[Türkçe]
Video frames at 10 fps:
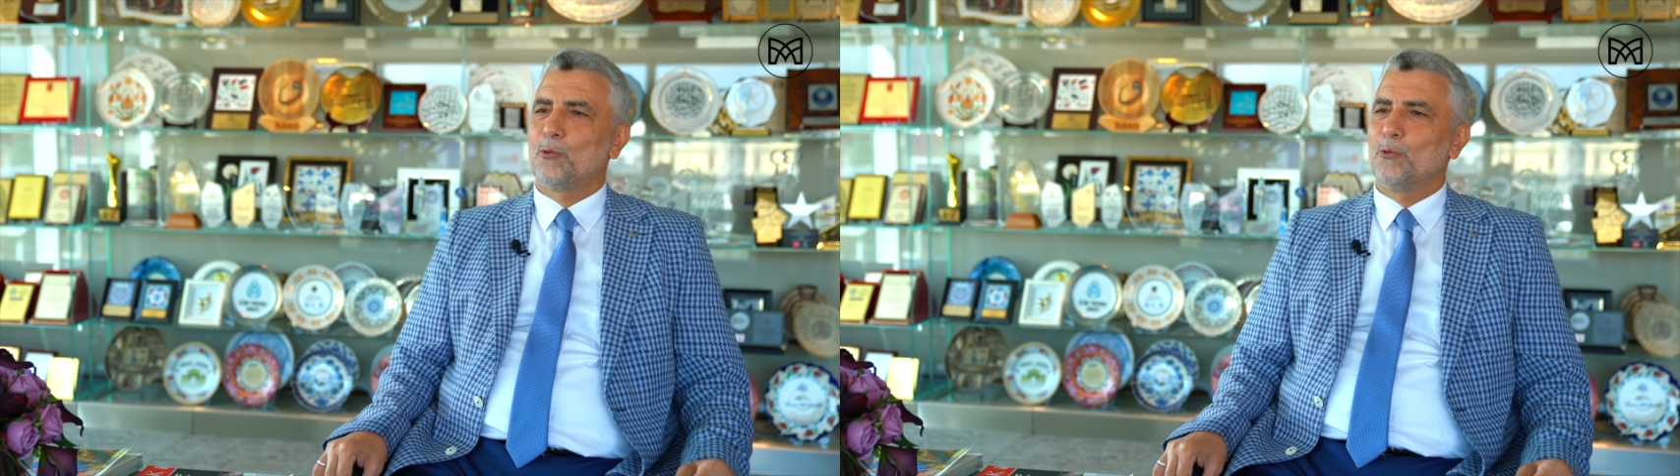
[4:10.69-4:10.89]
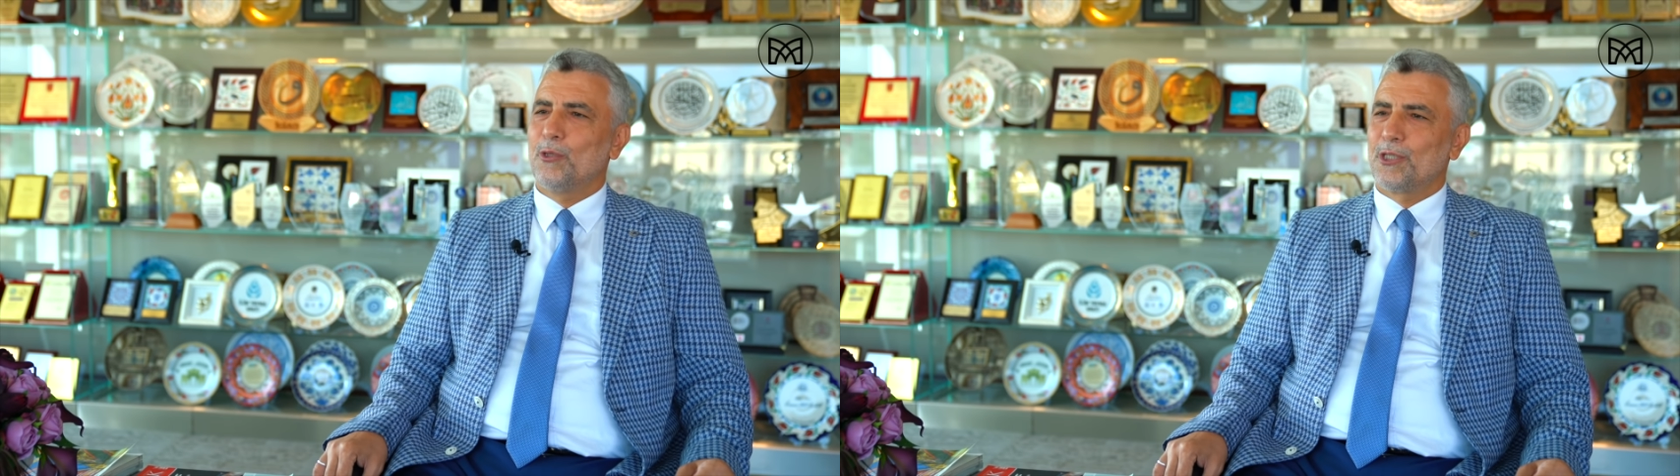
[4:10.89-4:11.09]

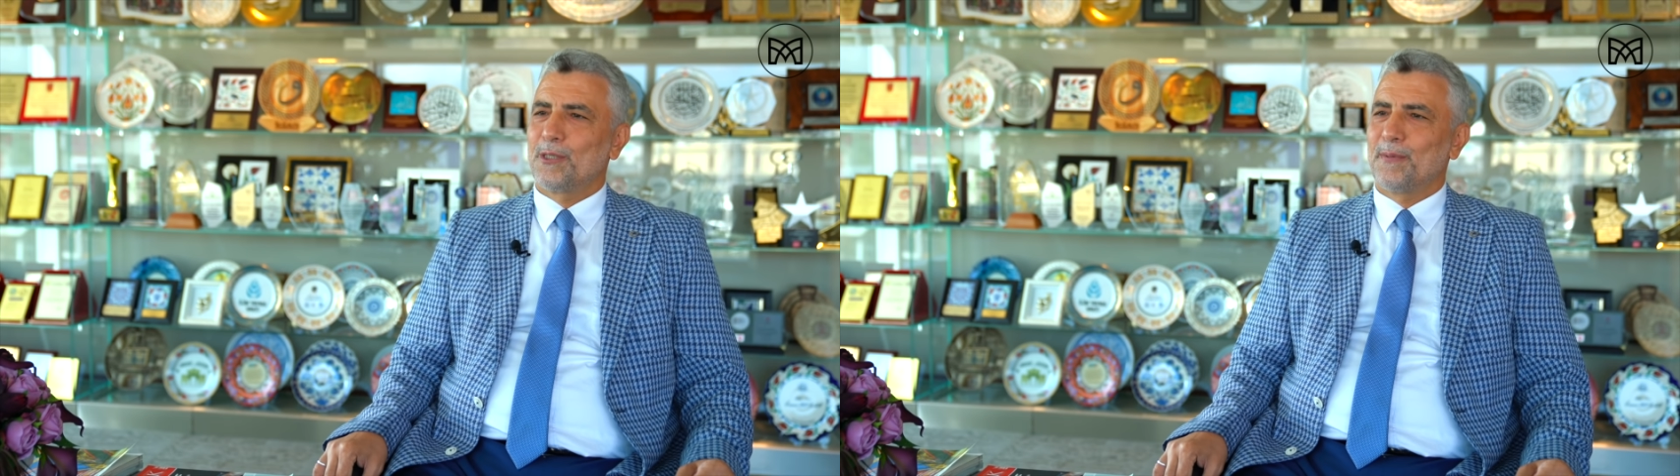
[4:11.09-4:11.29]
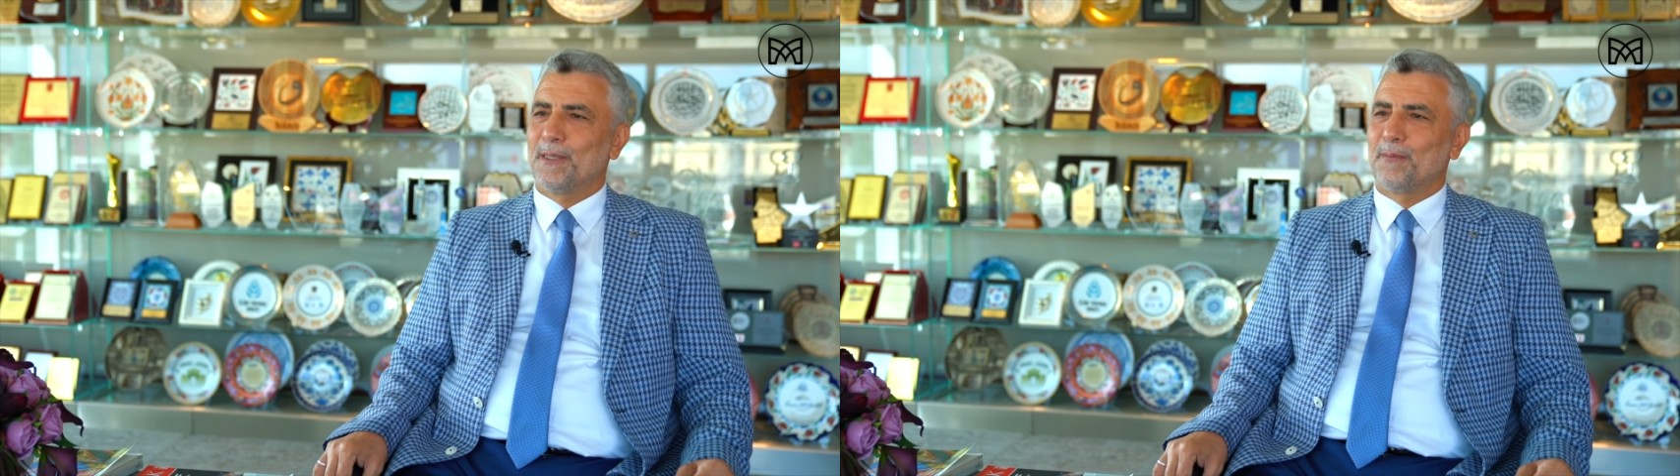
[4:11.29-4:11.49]

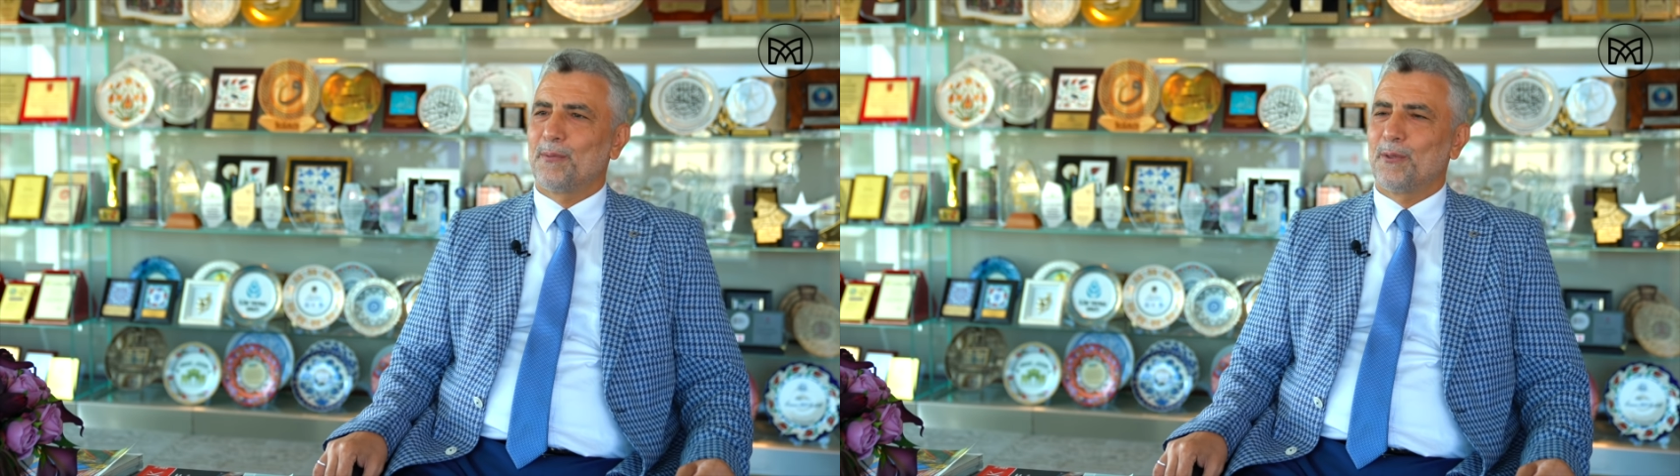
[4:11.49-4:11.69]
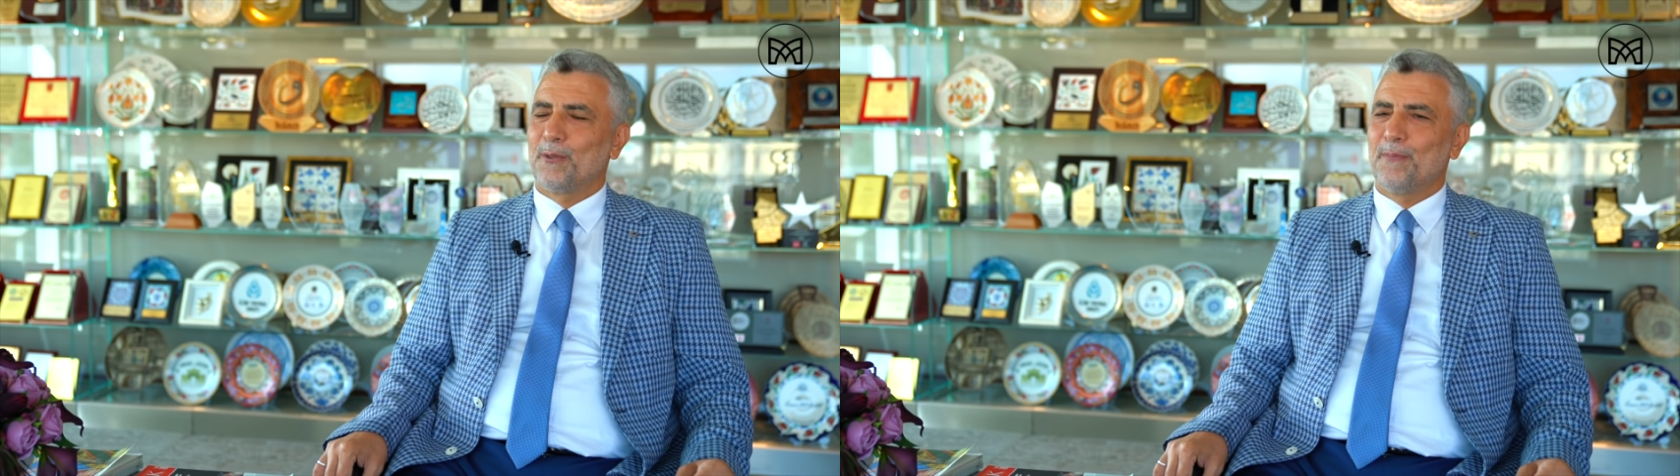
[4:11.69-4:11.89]
işimi
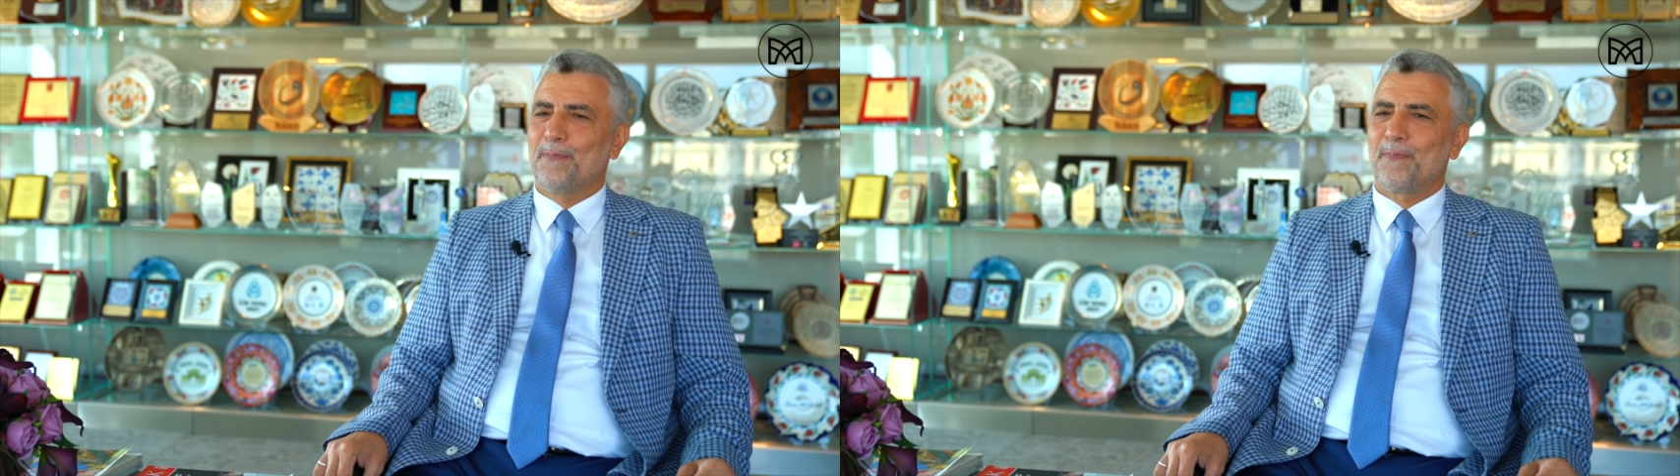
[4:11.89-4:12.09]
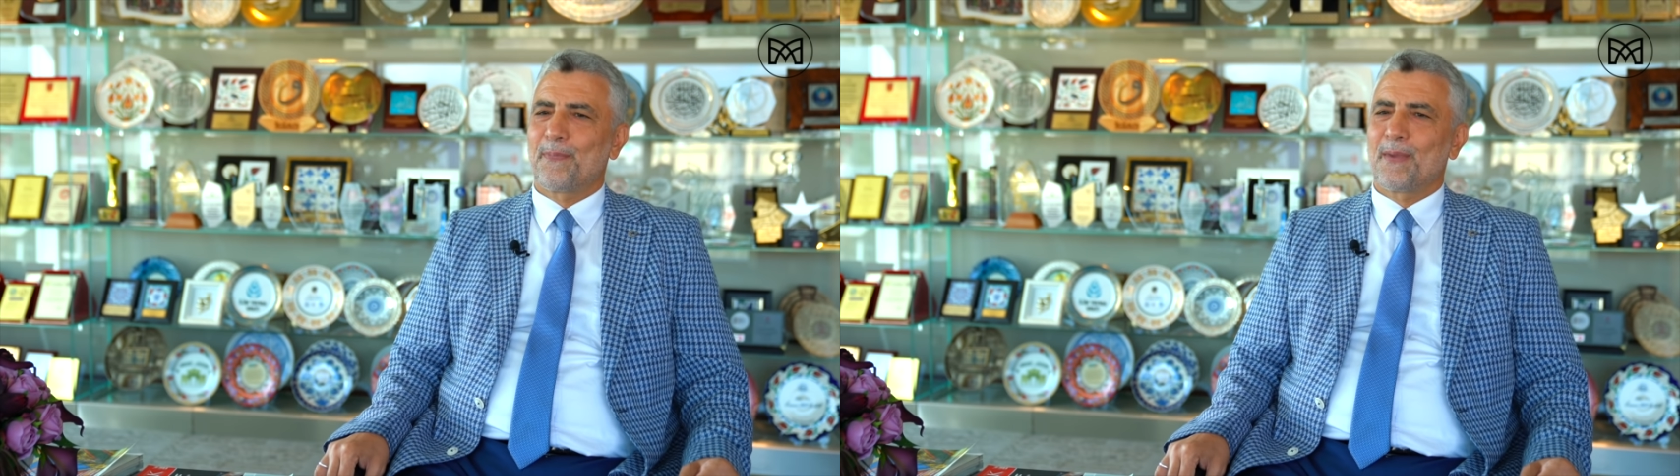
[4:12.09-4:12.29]
yapıyorum.